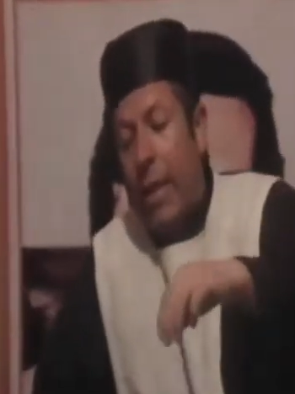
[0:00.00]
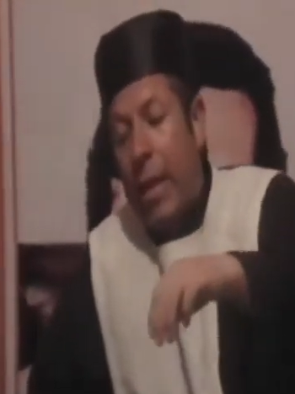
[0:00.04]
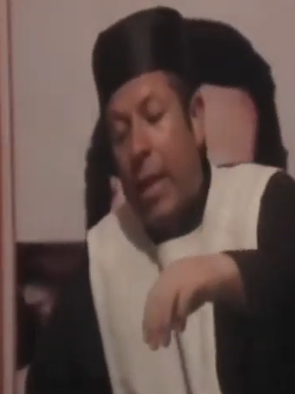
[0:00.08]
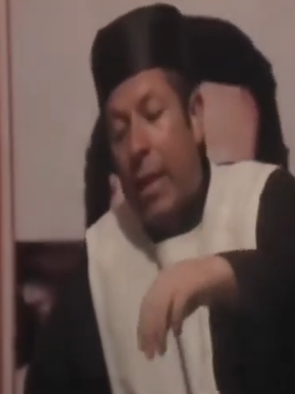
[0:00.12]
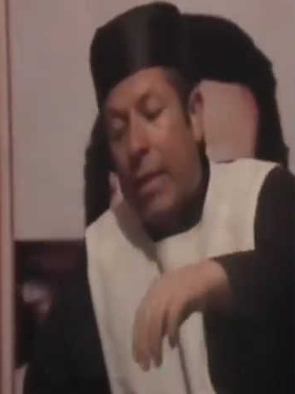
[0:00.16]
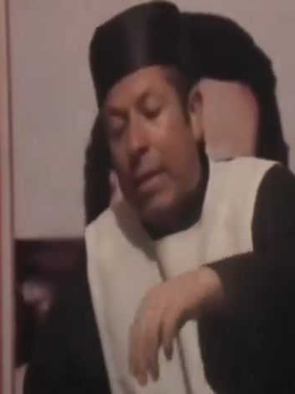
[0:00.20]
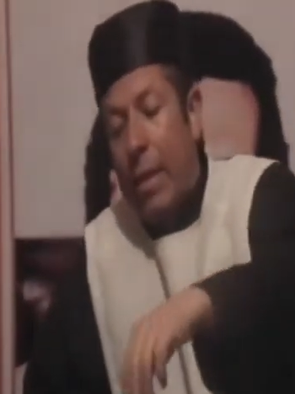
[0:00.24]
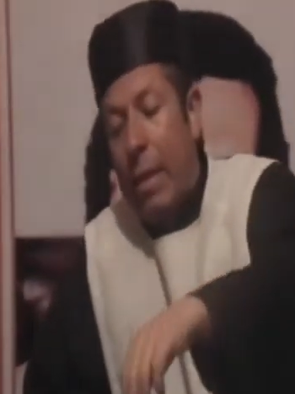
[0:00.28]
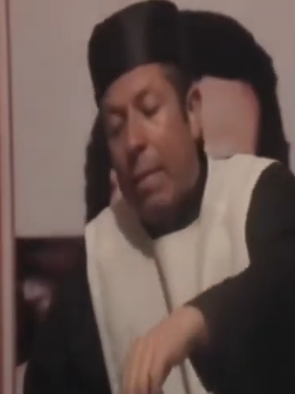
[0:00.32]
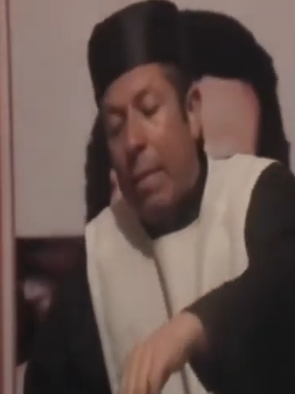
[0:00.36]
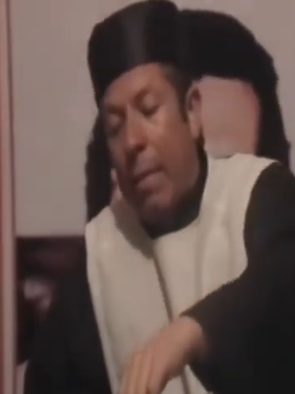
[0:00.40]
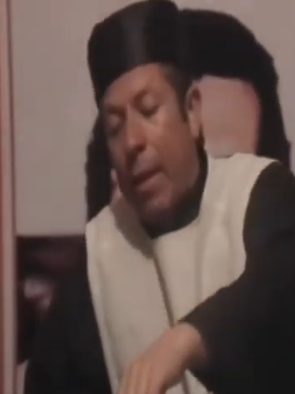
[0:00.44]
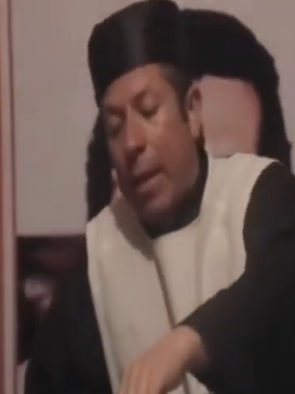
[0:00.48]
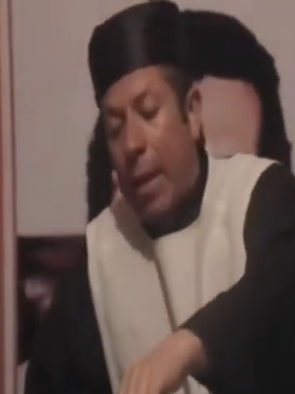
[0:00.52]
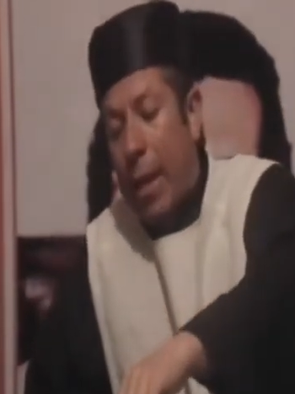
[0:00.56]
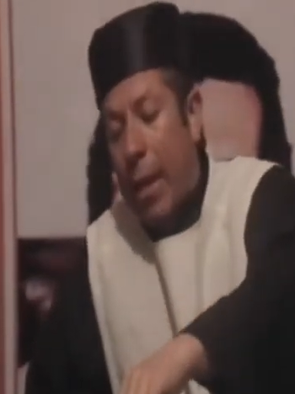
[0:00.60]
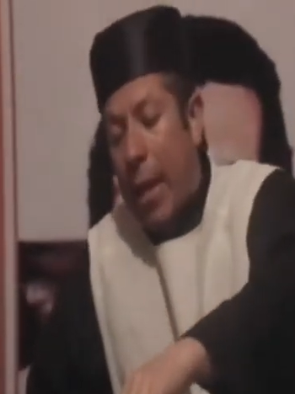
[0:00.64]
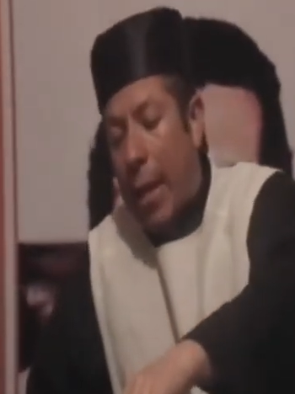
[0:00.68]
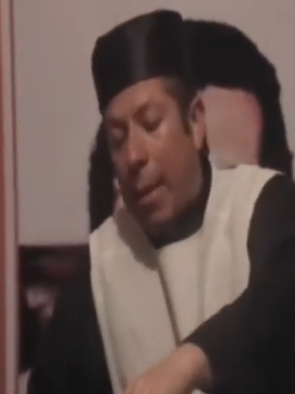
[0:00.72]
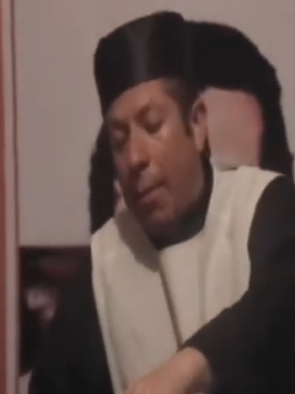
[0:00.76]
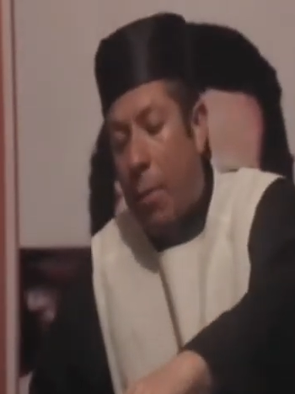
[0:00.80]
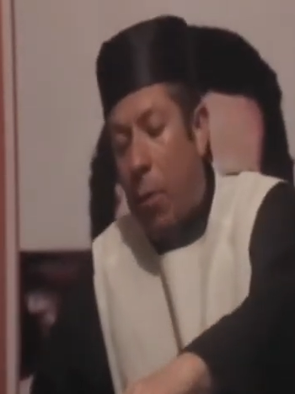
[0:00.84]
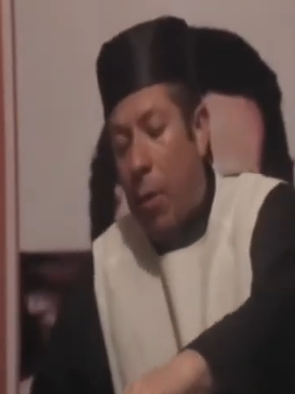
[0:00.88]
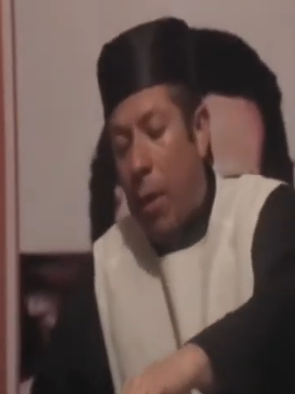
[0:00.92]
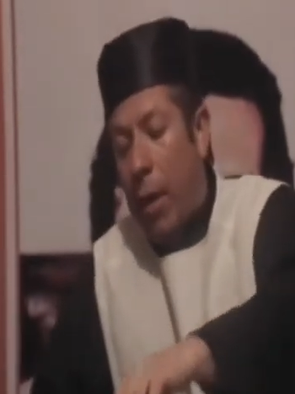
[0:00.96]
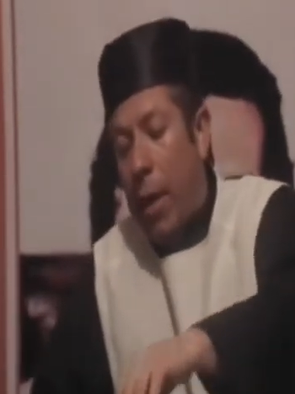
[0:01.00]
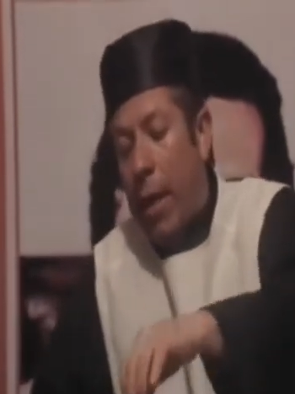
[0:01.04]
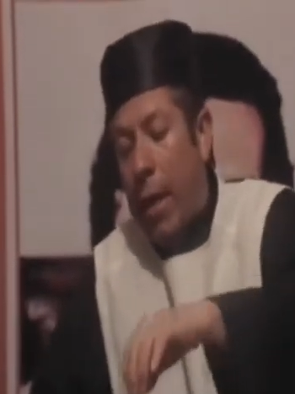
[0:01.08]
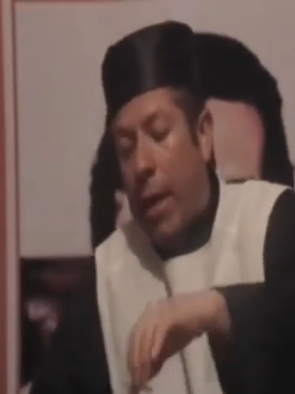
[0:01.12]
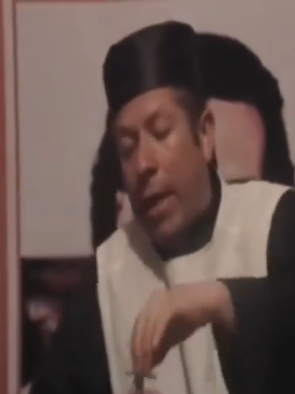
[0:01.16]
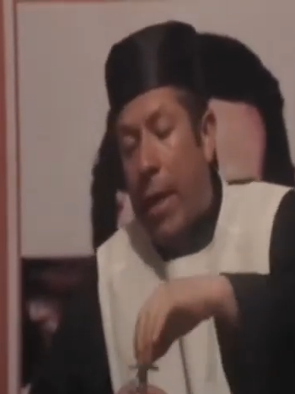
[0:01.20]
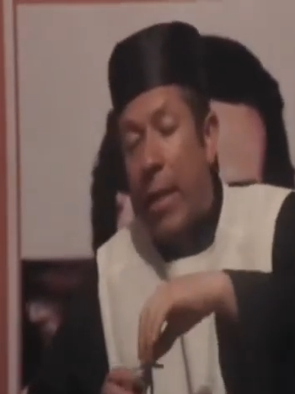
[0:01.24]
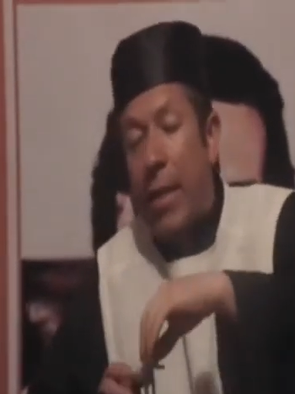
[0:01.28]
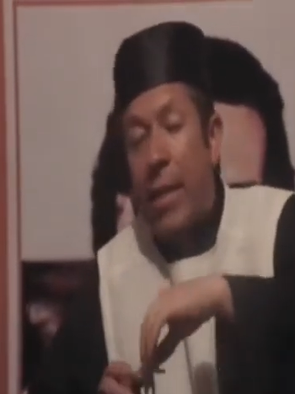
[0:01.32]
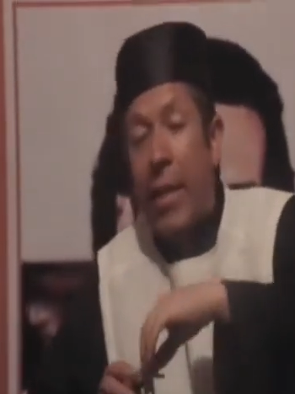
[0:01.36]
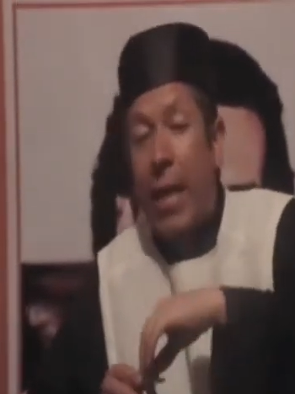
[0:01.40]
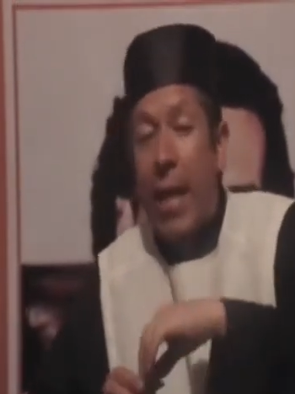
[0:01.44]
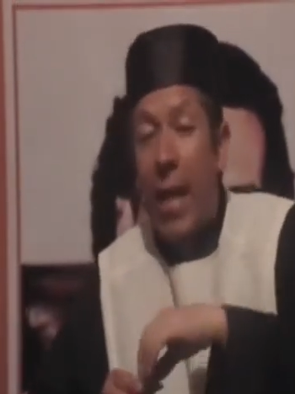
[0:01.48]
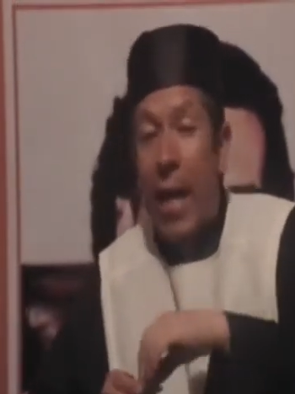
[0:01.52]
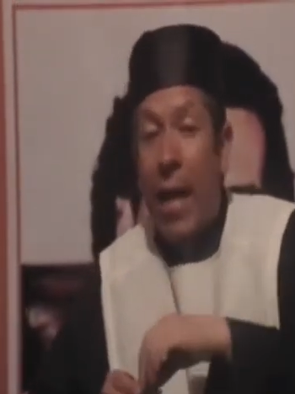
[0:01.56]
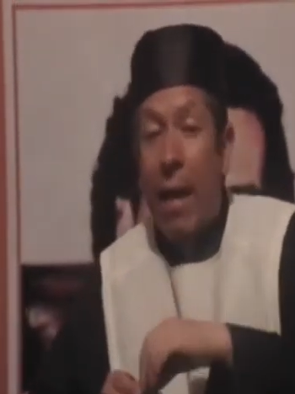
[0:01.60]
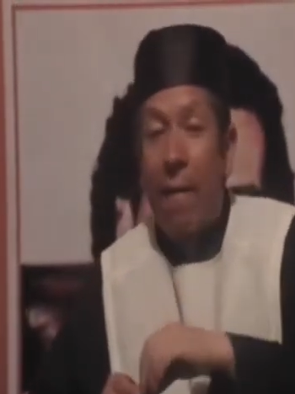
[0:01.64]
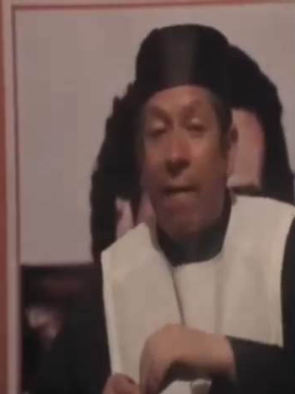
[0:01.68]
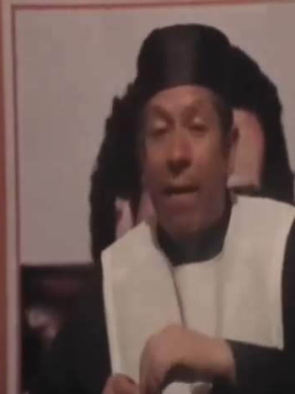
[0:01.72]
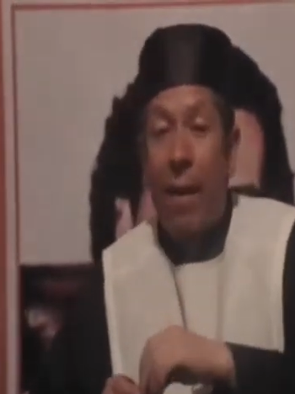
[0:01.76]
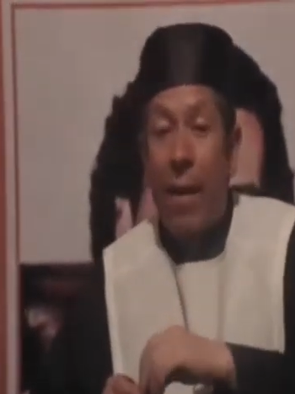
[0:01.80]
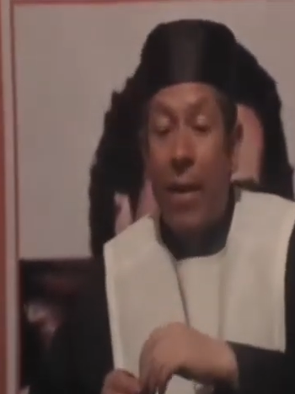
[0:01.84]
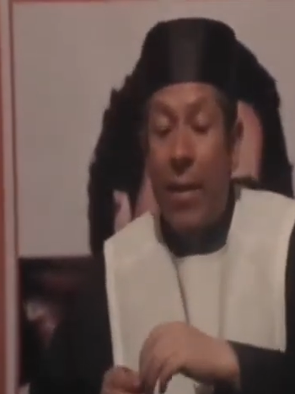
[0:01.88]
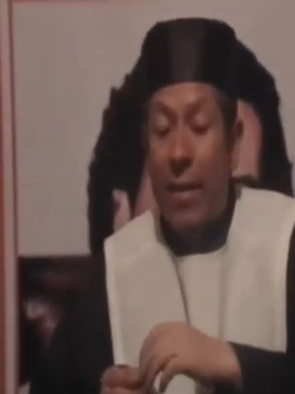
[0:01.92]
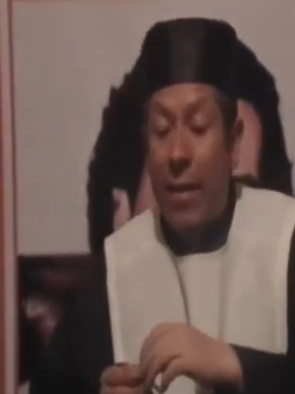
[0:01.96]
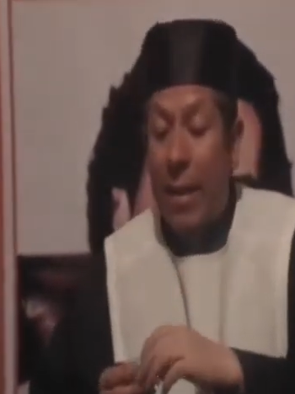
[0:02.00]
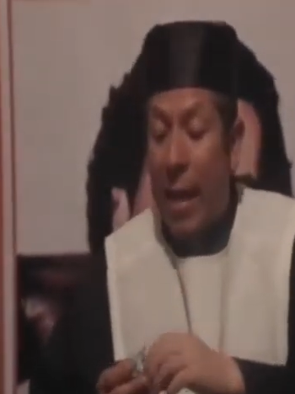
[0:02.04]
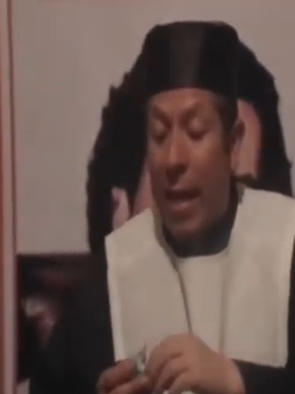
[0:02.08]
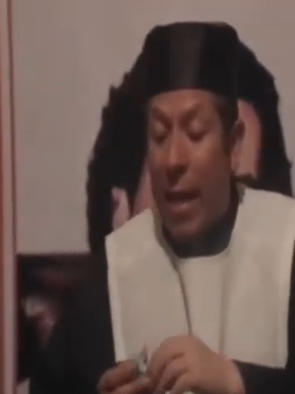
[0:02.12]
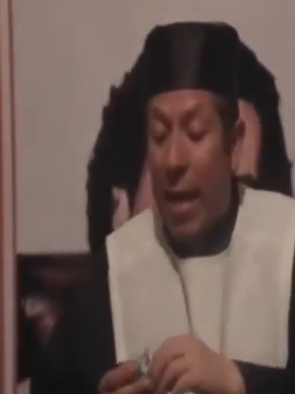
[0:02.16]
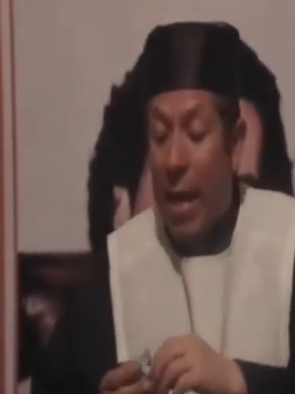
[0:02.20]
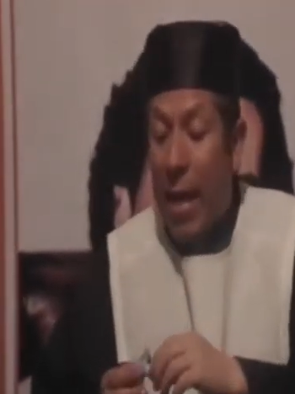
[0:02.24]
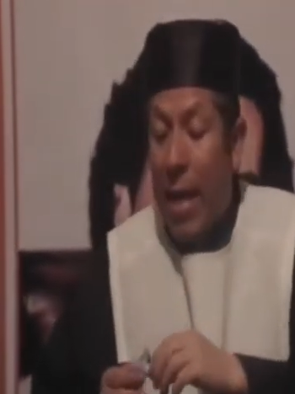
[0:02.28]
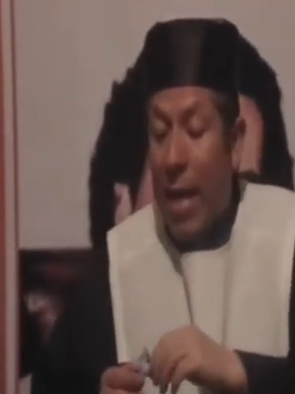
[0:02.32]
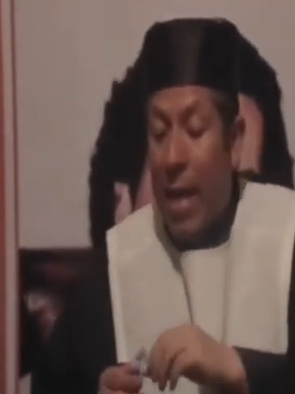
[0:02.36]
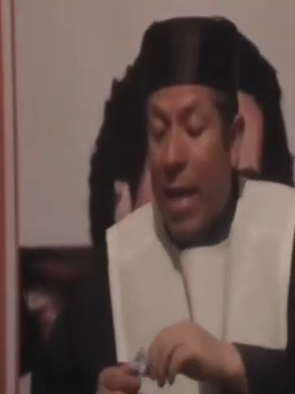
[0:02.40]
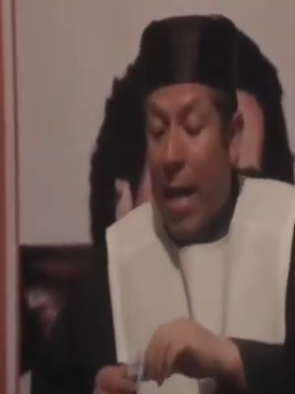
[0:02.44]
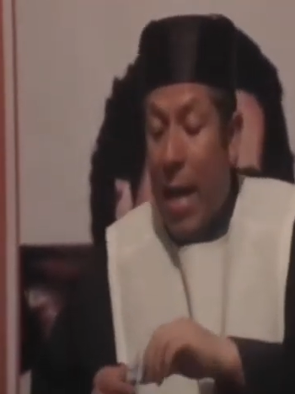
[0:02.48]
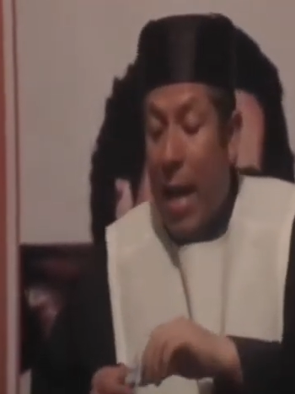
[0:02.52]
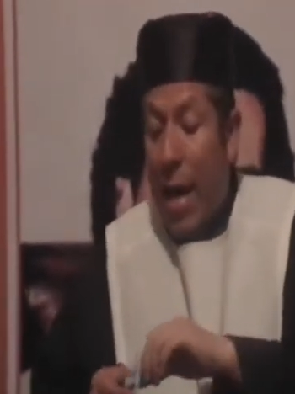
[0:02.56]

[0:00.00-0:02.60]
se desamarra la mujer y se acaba esa